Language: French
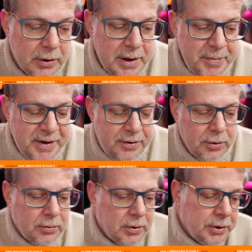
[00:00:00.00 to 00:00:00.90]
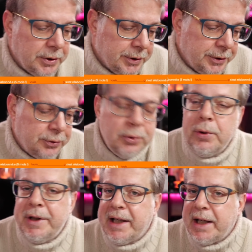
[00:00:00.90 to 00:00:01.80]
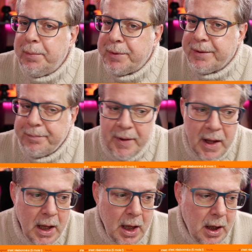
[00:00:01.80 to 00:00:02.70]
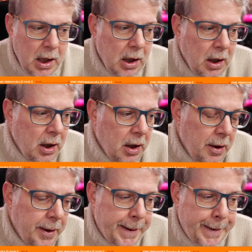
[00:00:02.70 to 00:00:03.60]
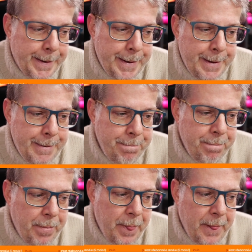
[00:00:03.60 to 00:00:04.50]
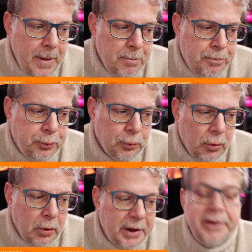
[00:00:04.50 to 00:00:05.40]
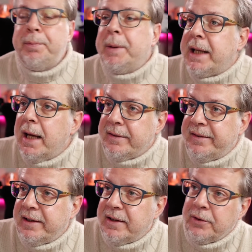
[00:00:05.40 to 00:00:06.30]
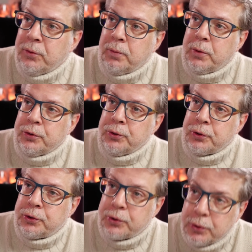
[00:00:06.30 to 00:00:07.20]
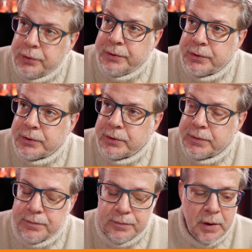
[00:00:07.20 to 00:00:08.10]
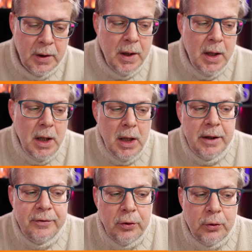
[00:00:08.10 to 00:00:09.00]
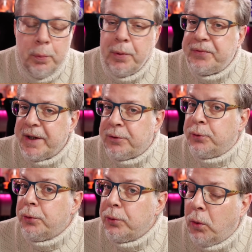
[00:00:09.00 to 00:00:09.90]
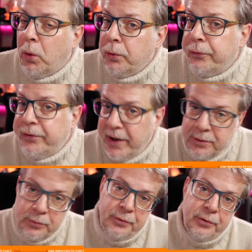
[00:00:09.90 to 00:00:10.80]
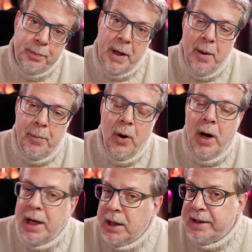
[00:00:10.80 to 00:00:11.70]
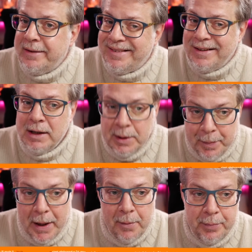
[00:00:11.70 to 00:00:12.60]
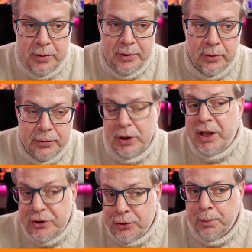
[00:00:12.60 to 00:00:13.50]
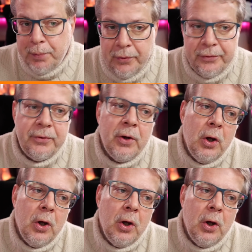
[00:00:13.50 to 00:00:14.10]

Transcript: l'émission euh, d'Hugo Décrypte euh, pour expliquer un certain nombre de choses et surtout pour faire deux grosses annonces par rapport à Elise, hyper importantes et je pense